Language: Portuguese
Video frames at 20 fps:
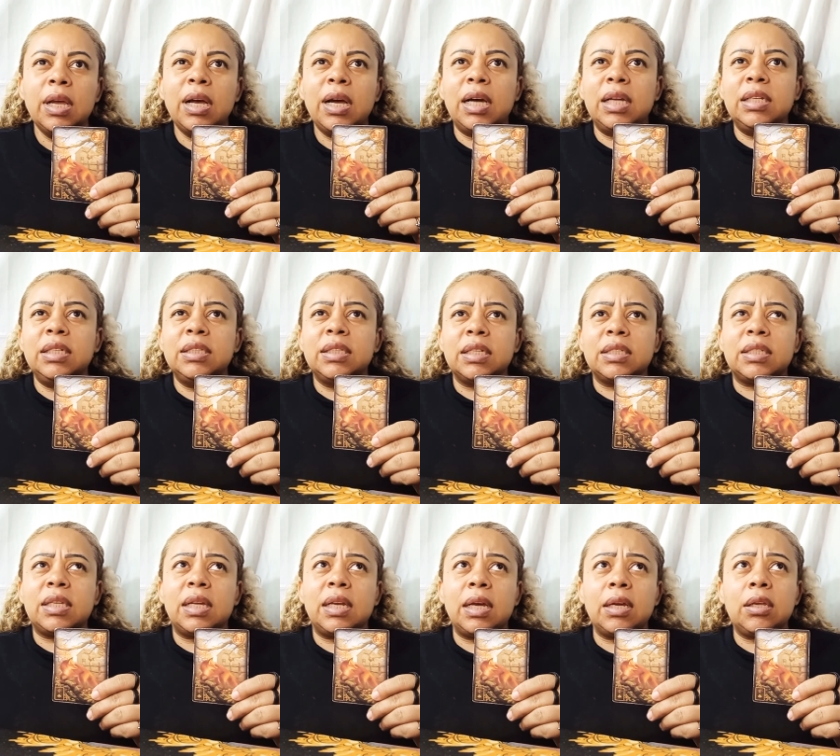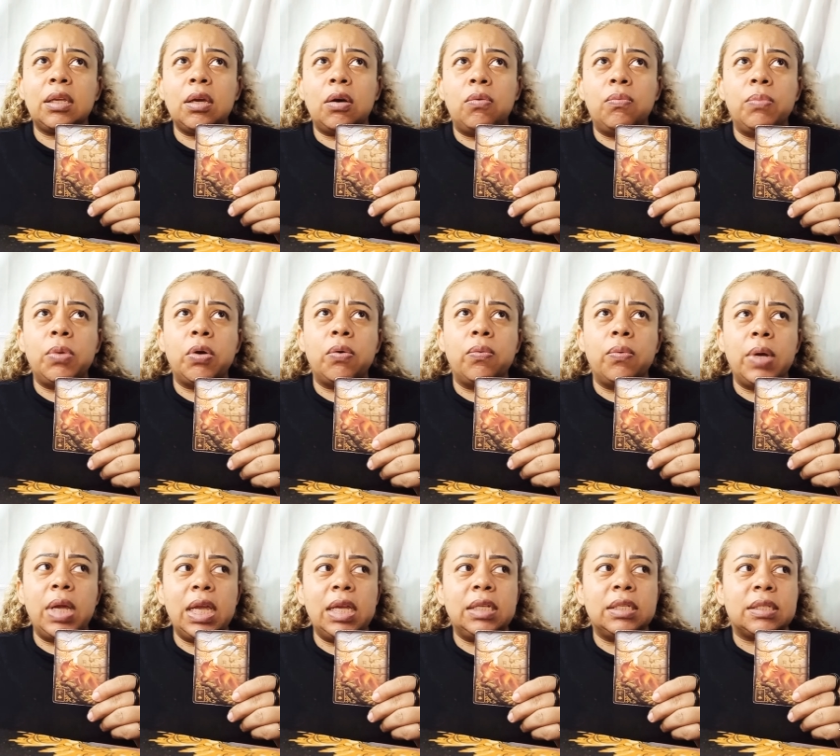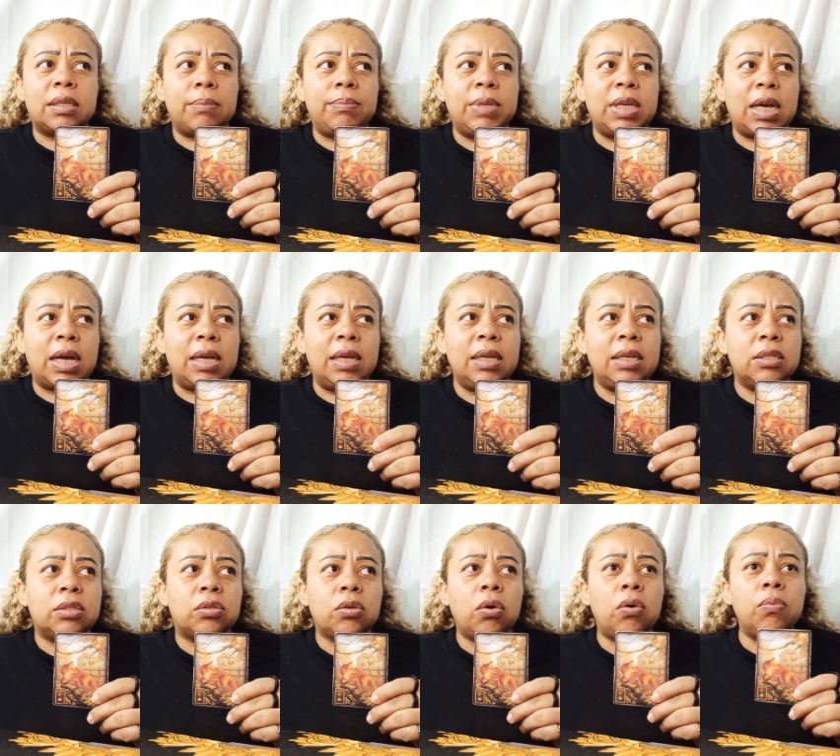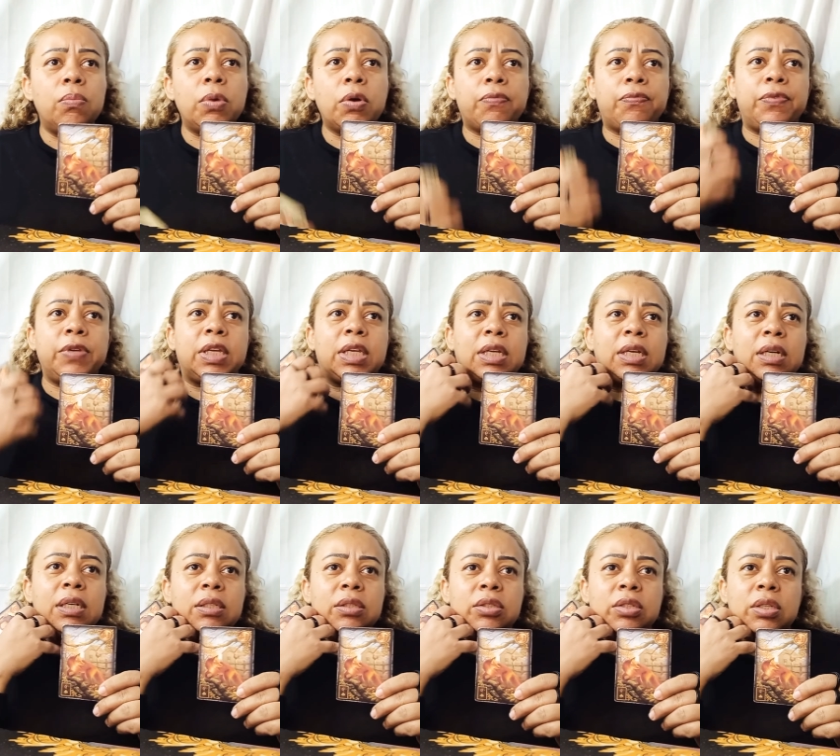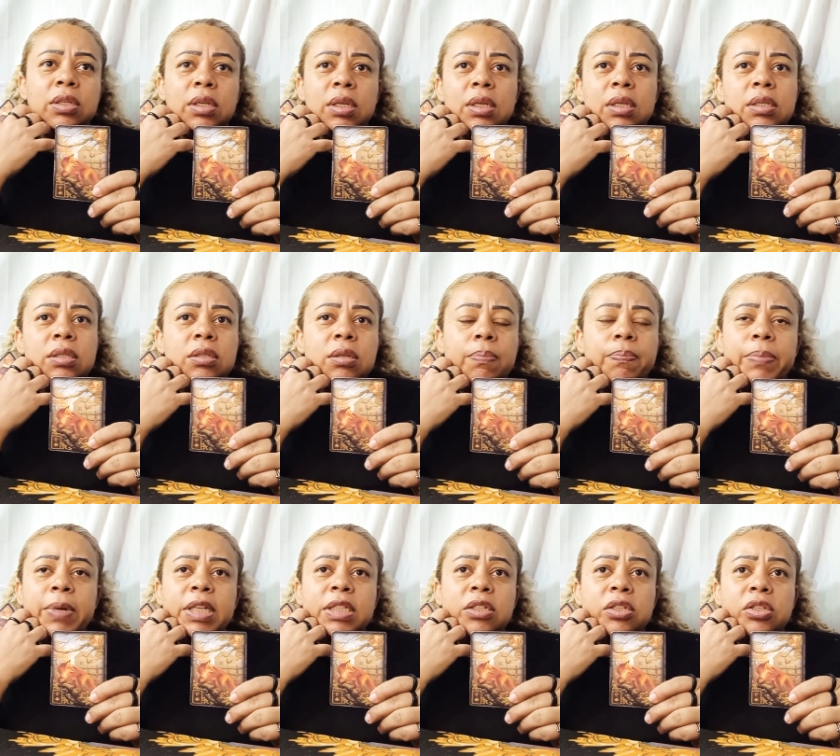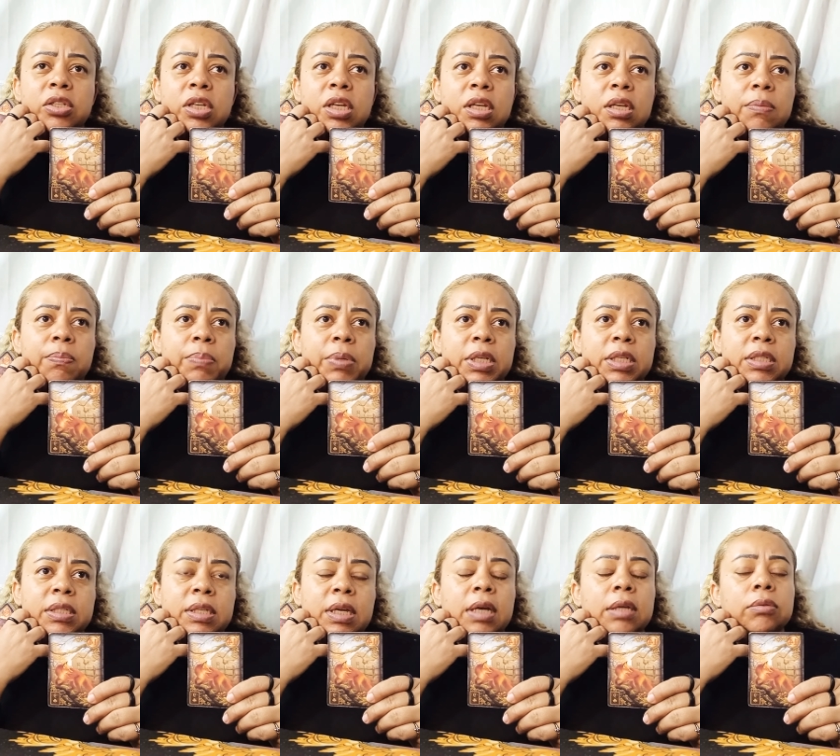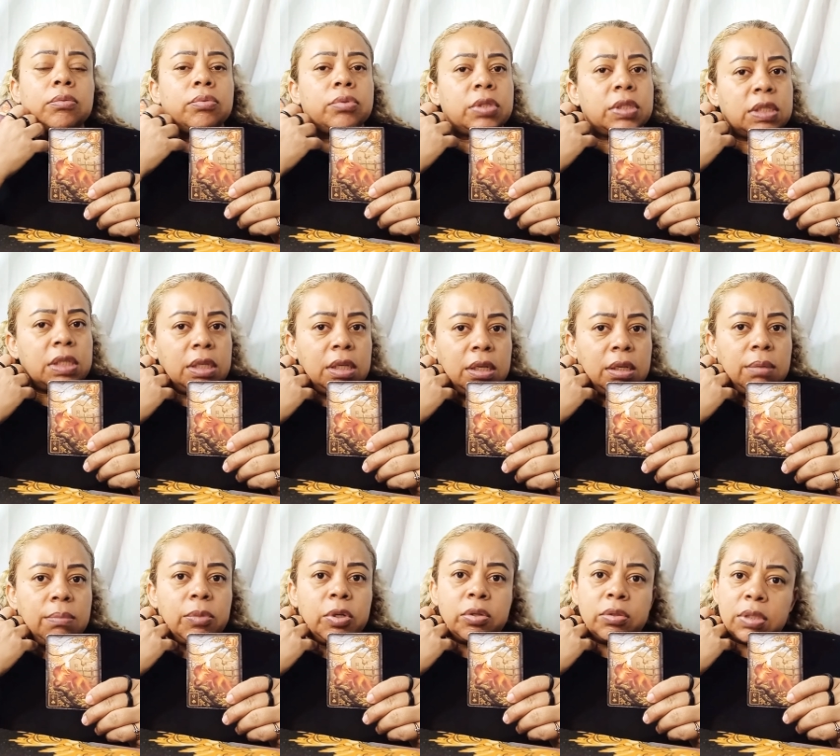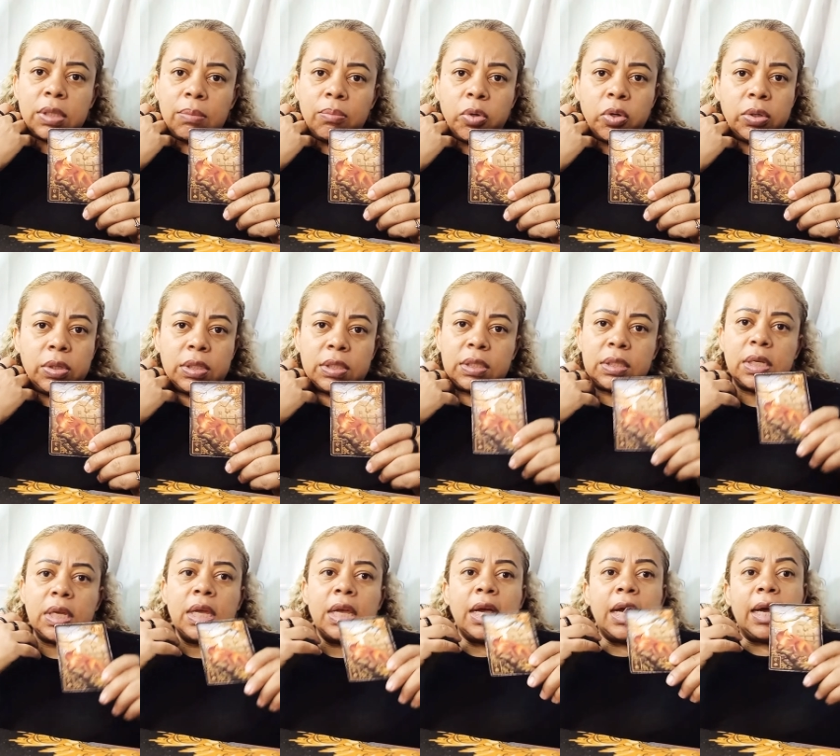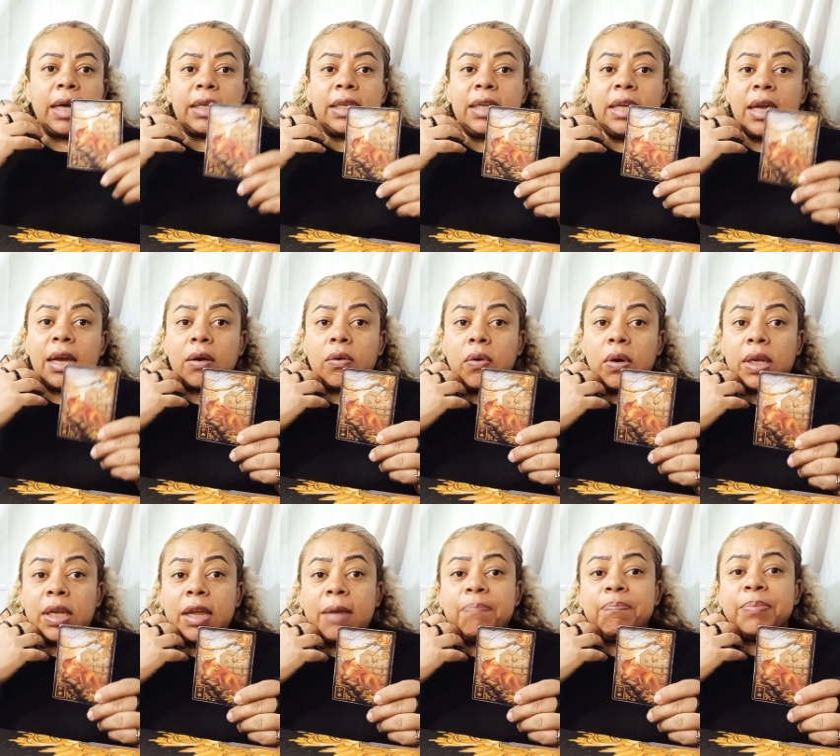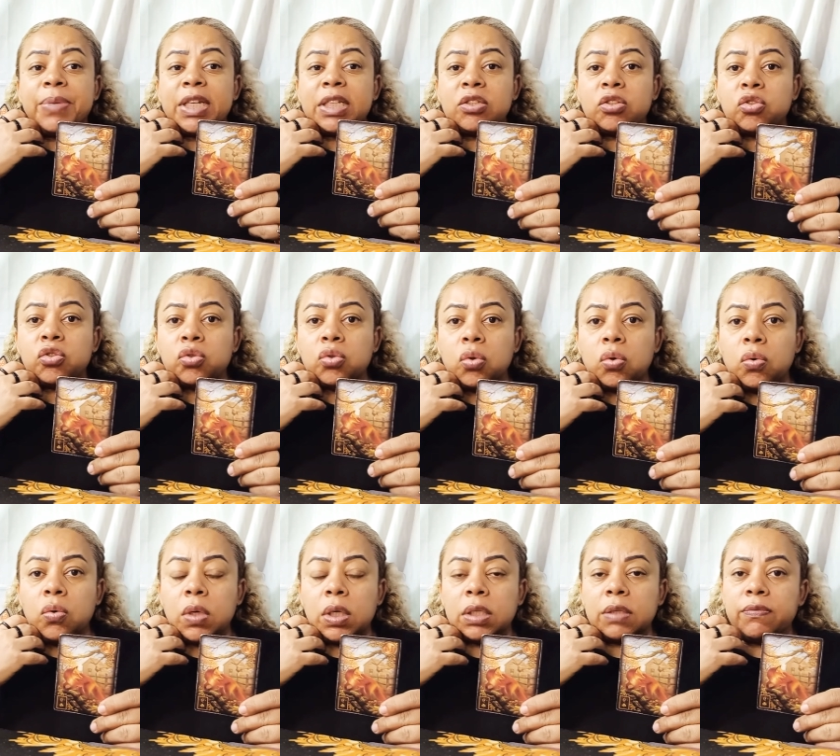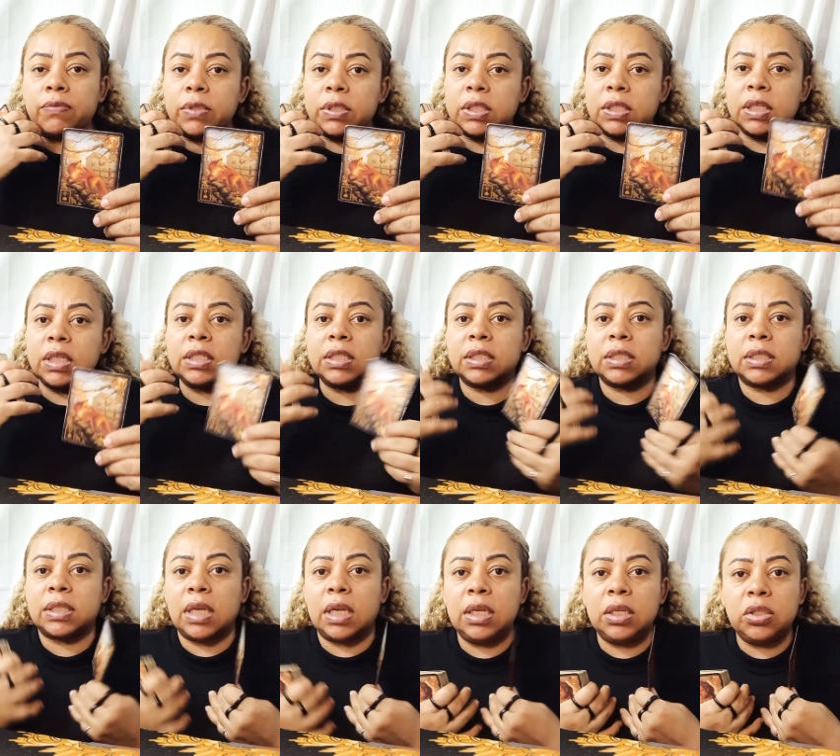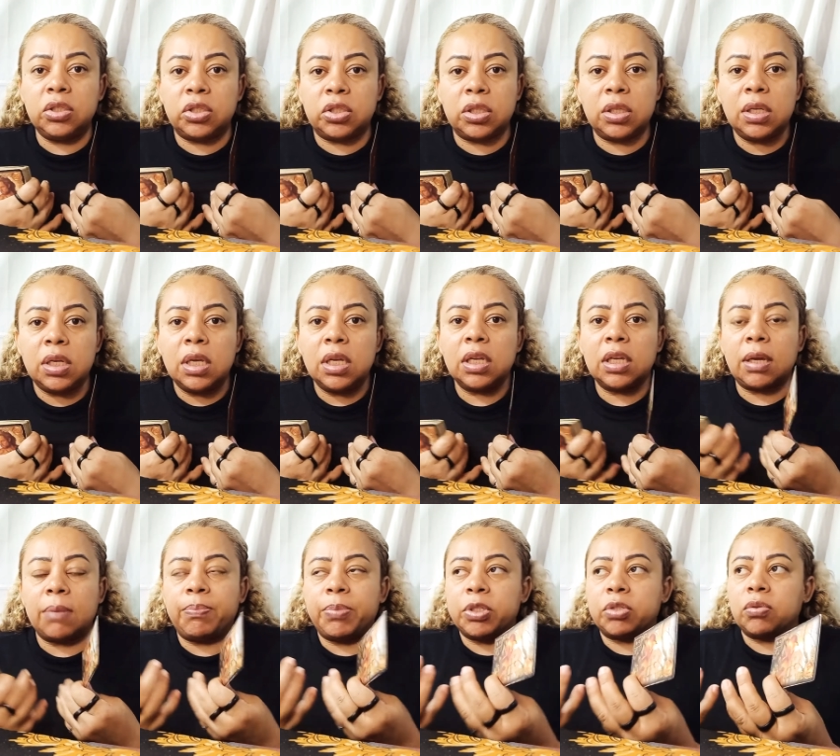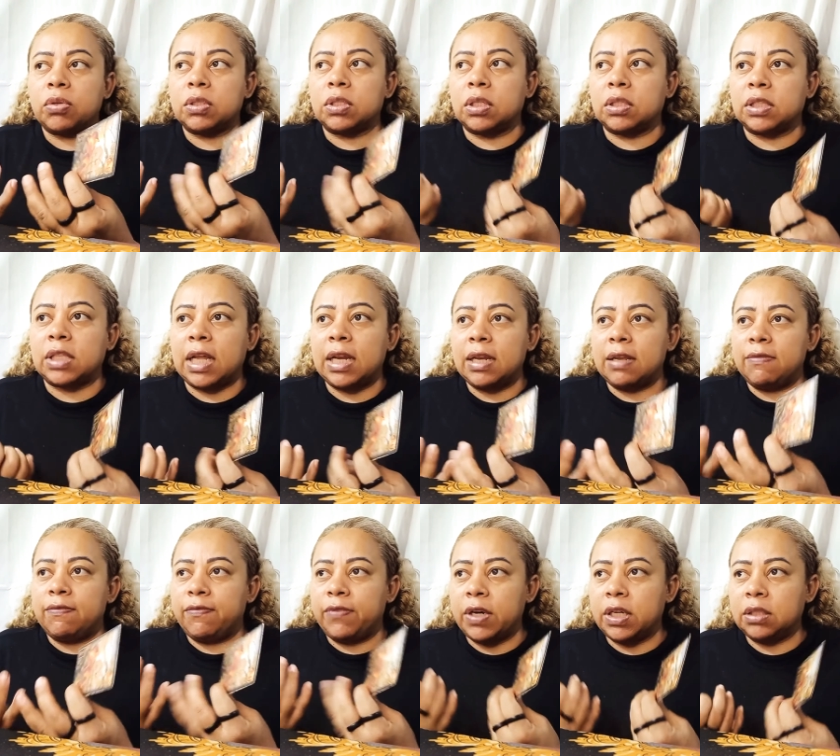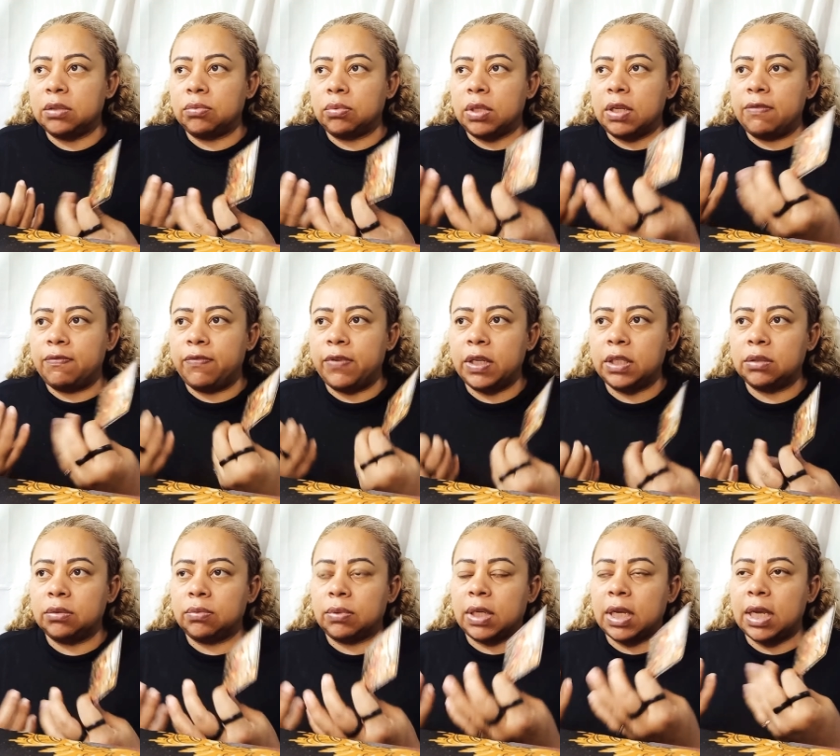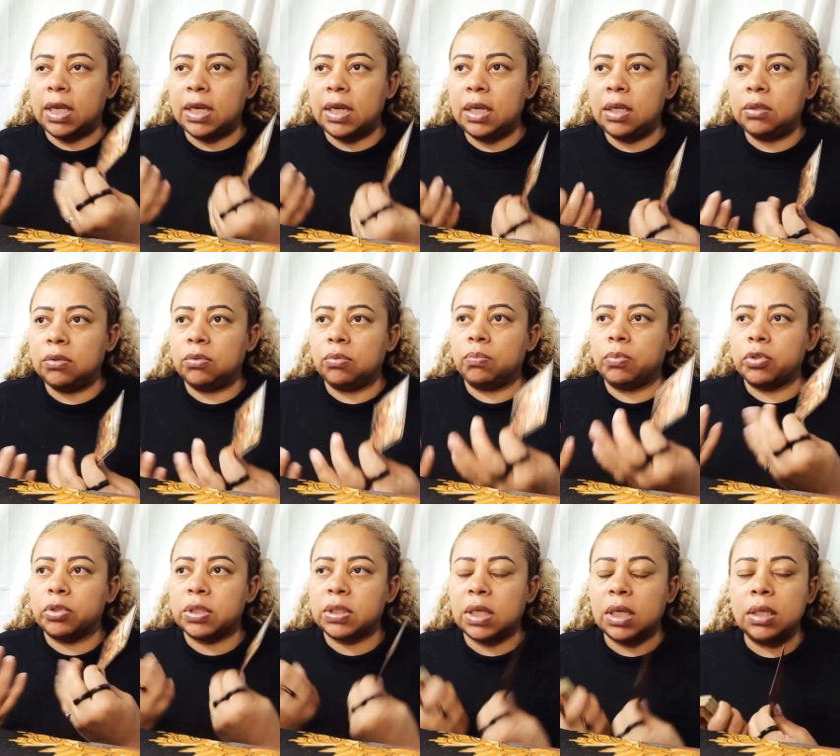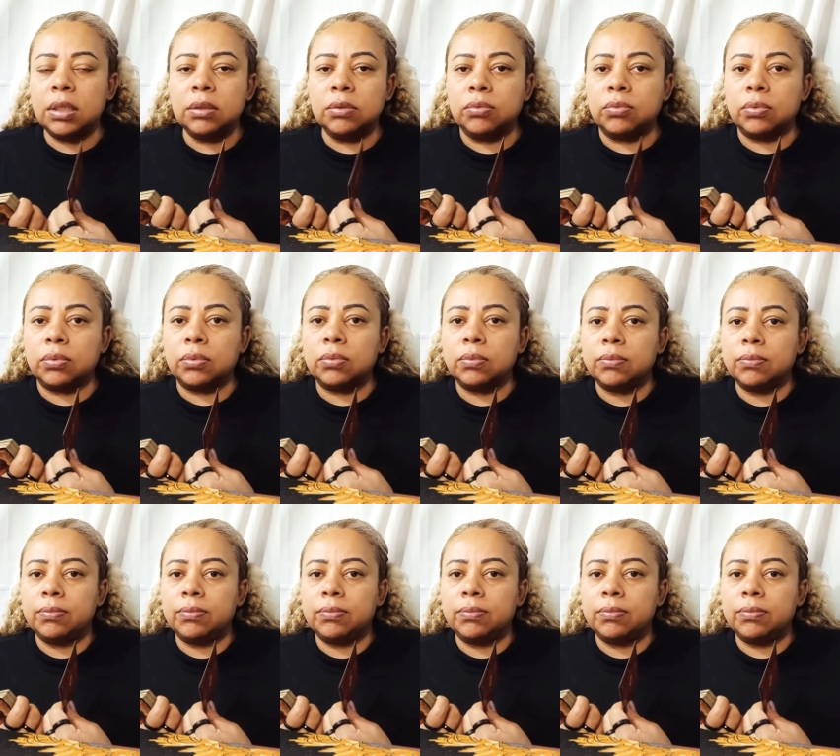Ainda, ah, será que é o meu ex, a minha ex ou o meu ficante só pede dinheiro emprestado? Sim, meus amores. Aqui é qualquer pessoa que você sente que a pessoa só tá levando, levando, querendo, buscando.